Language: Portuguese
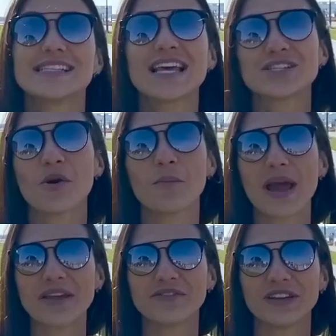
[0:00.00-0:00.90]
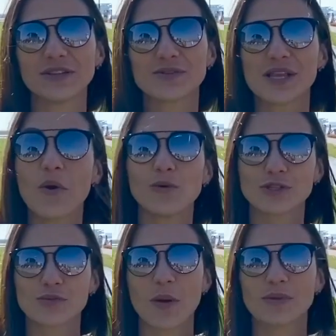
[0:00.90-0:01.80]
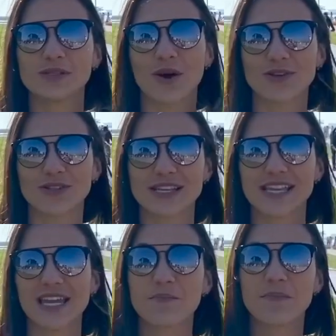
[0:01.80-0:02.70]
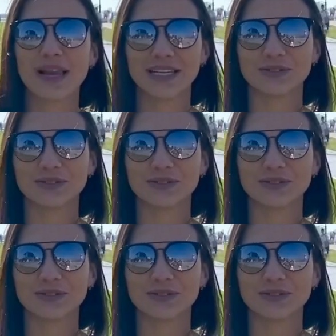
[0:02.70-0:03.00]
Sejam bem-vindos ao último episódio da série Pela